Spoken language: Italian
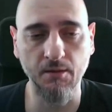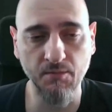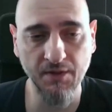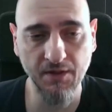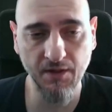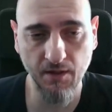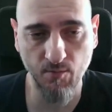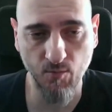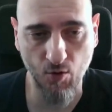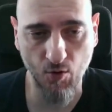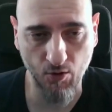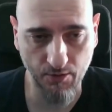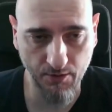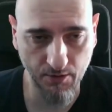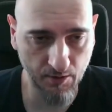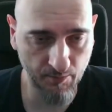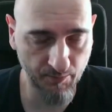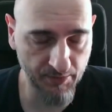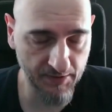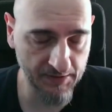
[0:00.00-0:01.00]
in mille
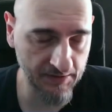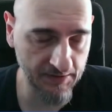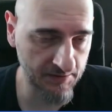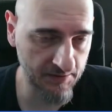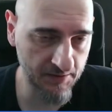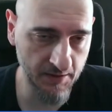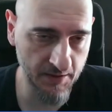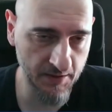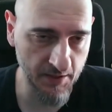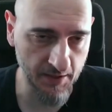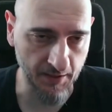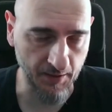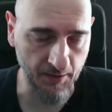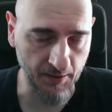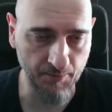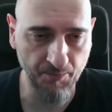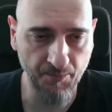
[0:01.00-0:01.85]
modi la partita di ieri.